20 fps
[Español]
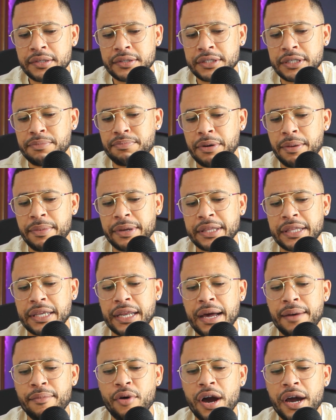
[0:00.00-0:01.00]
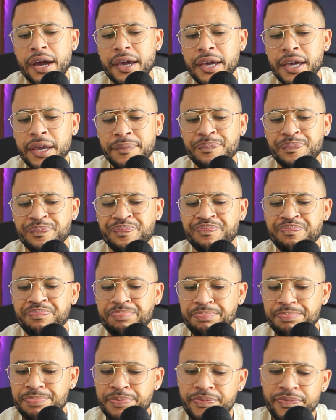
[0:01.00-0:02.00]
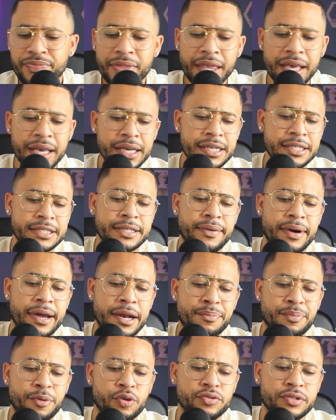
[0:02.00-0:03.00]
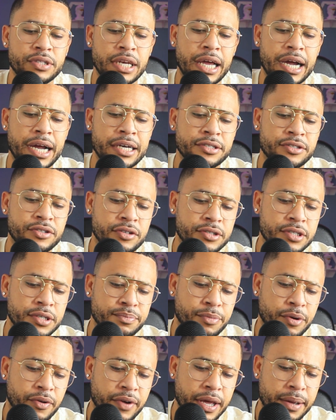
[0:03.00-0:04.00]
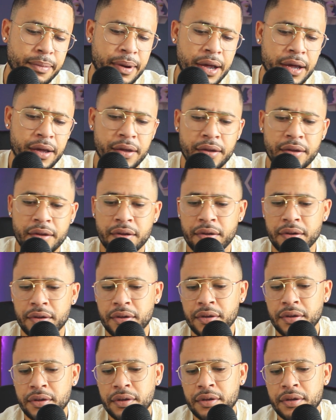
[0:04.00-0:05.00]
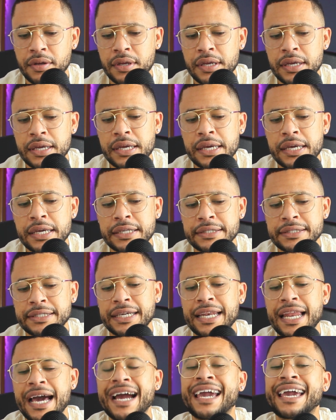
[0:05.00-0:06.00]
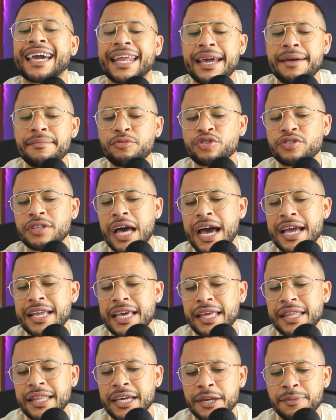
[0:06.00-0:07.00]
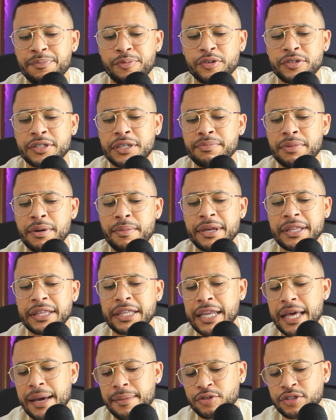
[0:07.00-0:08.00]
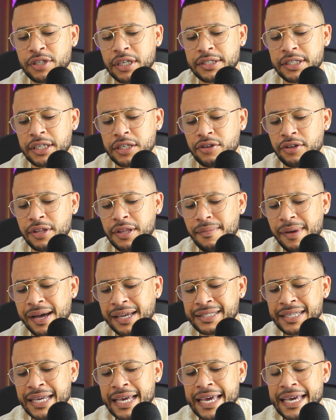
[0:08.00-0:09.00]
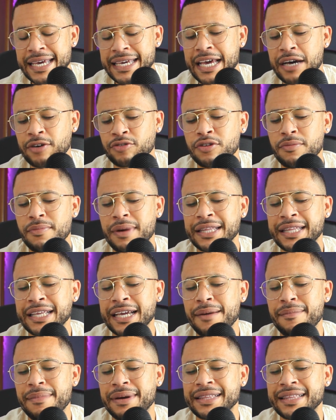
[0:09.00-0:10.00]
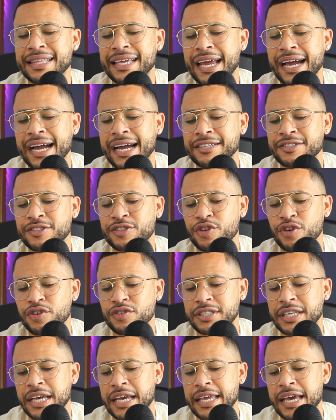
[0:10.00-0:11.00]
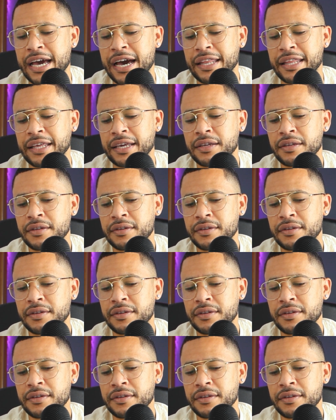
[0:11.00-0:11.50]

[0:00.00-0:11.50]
simplemente le damos aquí y se va a reproducir la canción sin problema. Si la queremos añadir, pues simplemente le damos al signo de más y automáticamente la canción se añade.